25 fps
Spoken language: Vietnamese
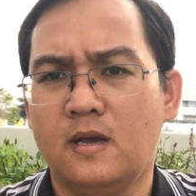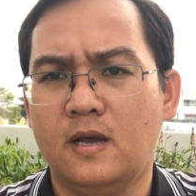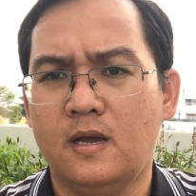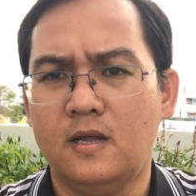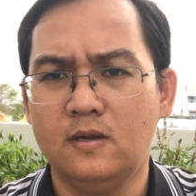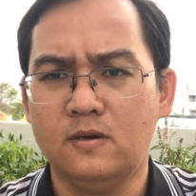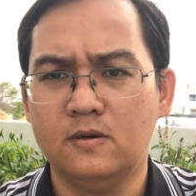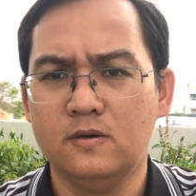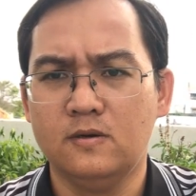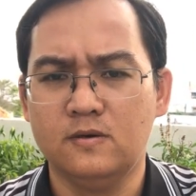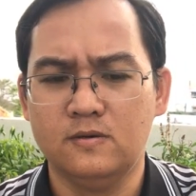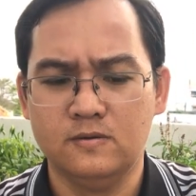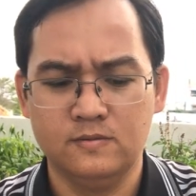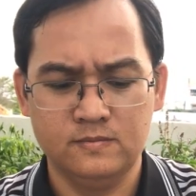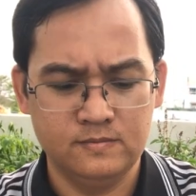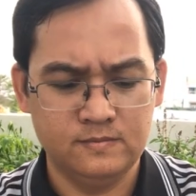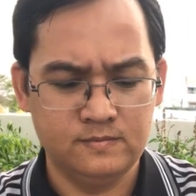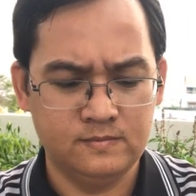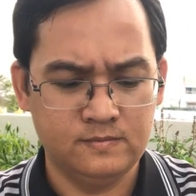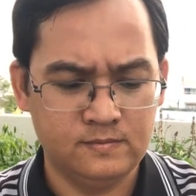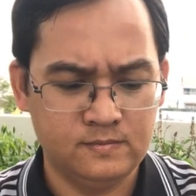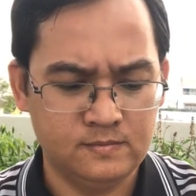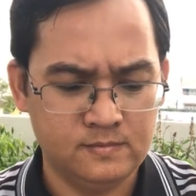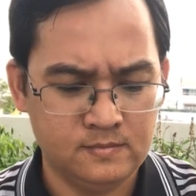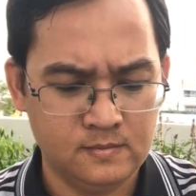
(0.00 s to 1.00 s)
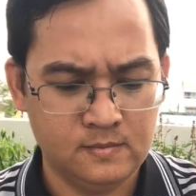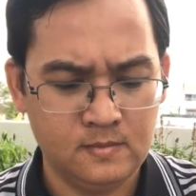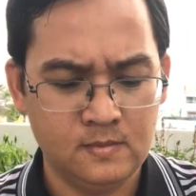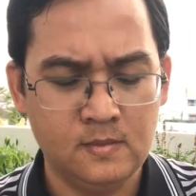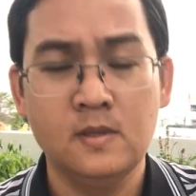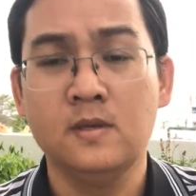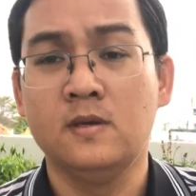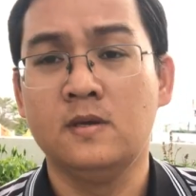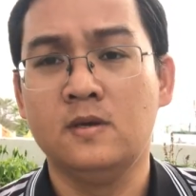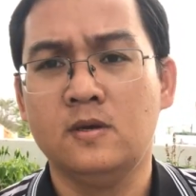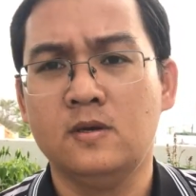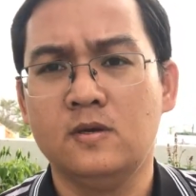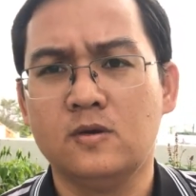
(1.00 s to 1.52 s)
Hello
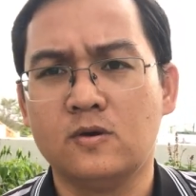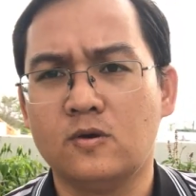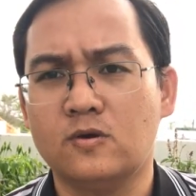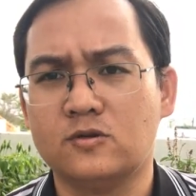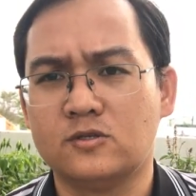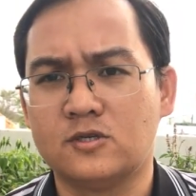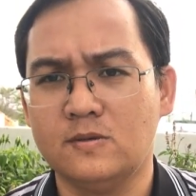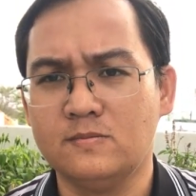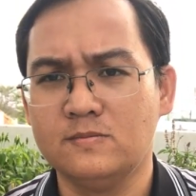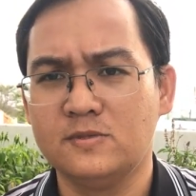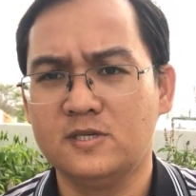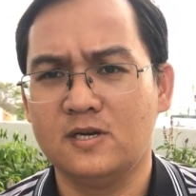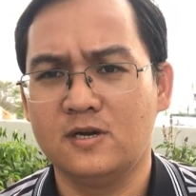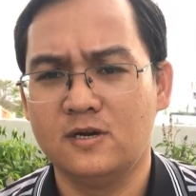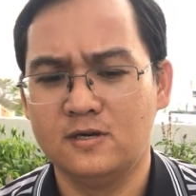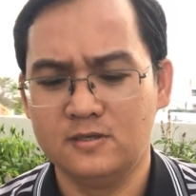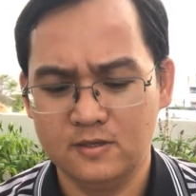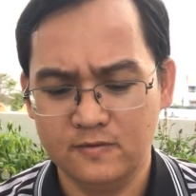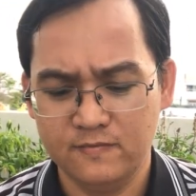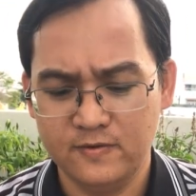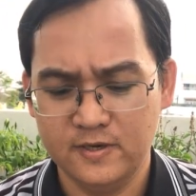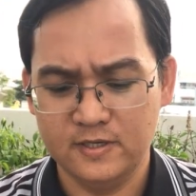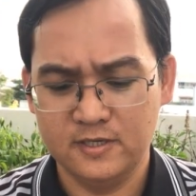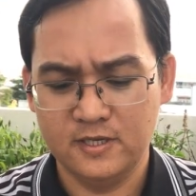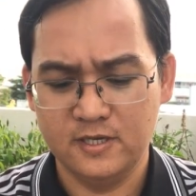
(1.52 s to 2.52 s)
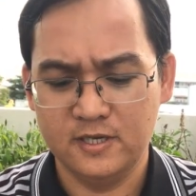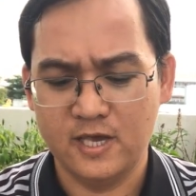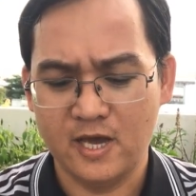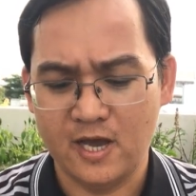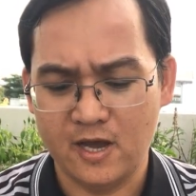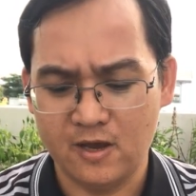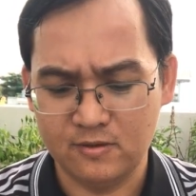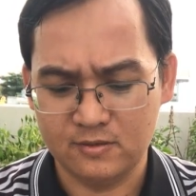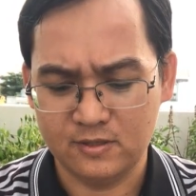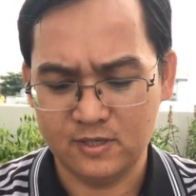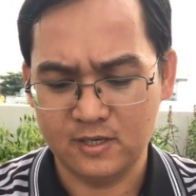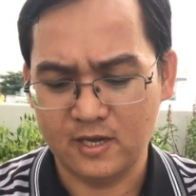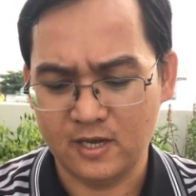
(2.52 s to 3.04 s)
Cuộc sống Sài Gòn TV xin
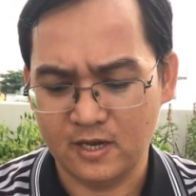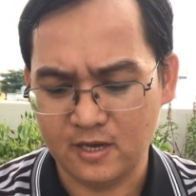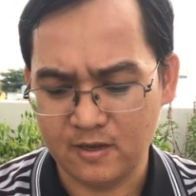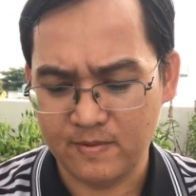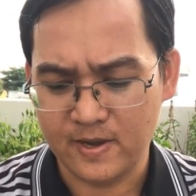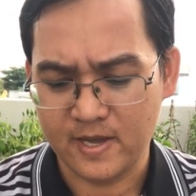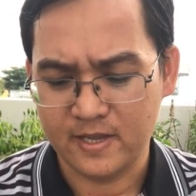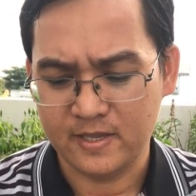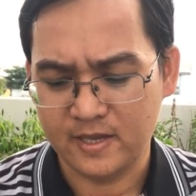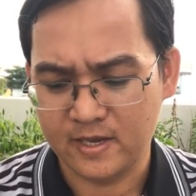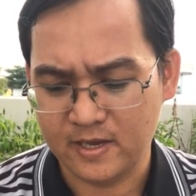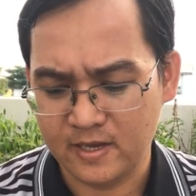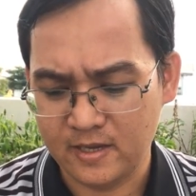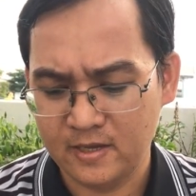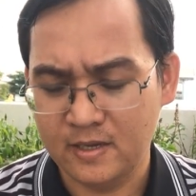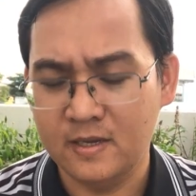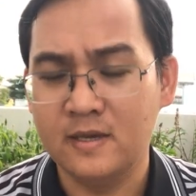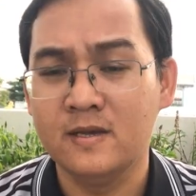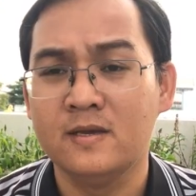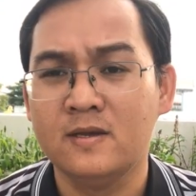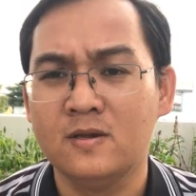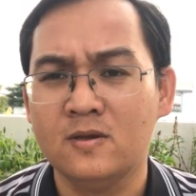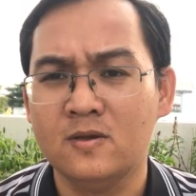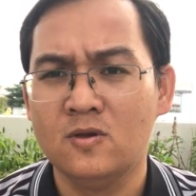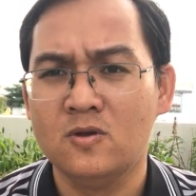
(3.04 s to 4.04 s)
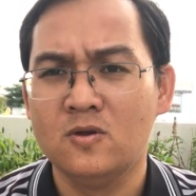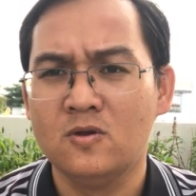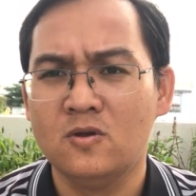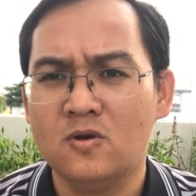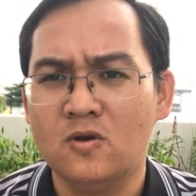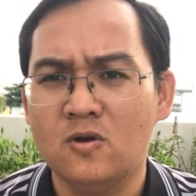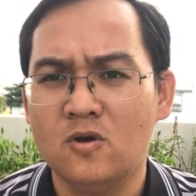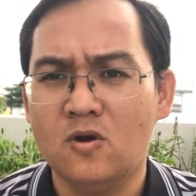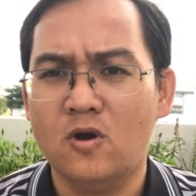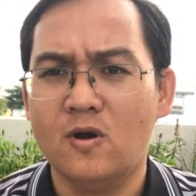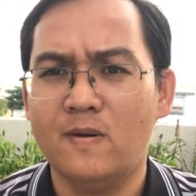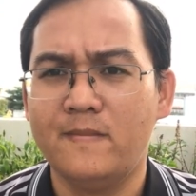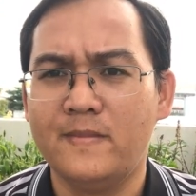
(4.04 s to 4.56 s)
chào tất cả các bạn nha
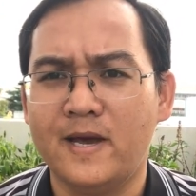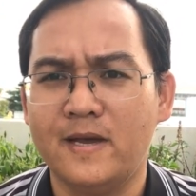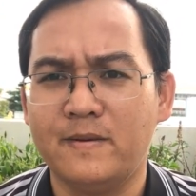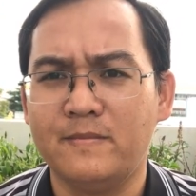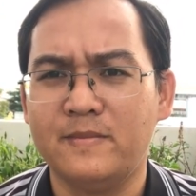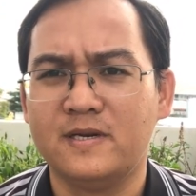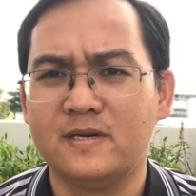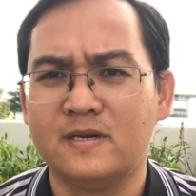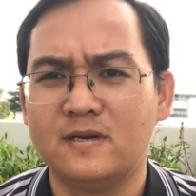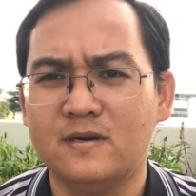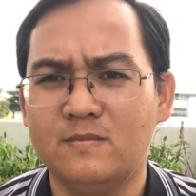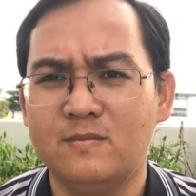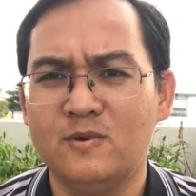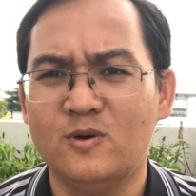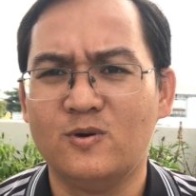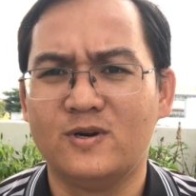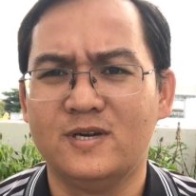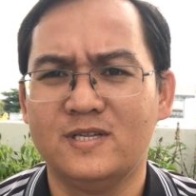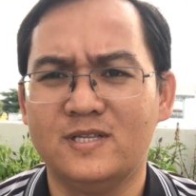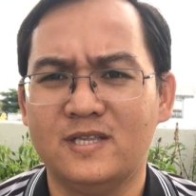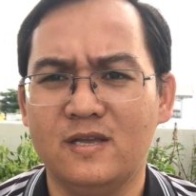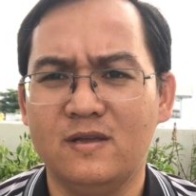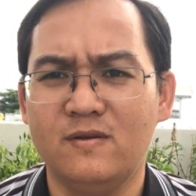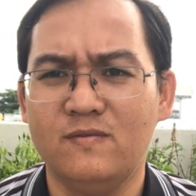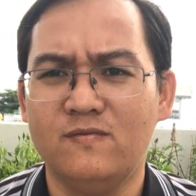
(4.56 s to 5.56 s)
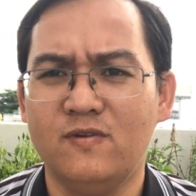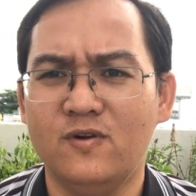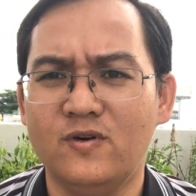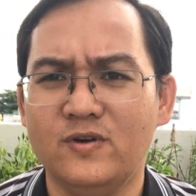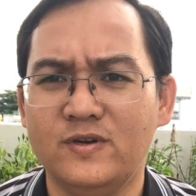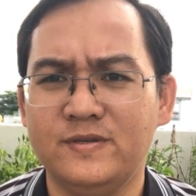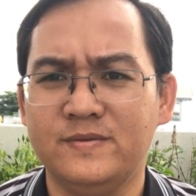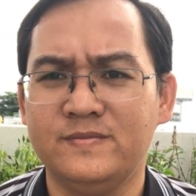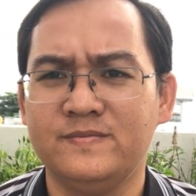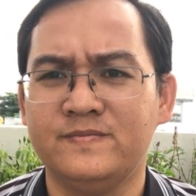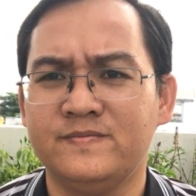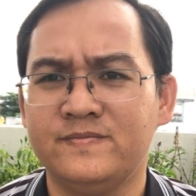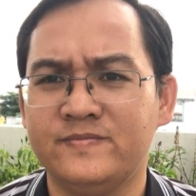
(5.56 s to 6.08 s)
Hôm nay mình có một cái tin vui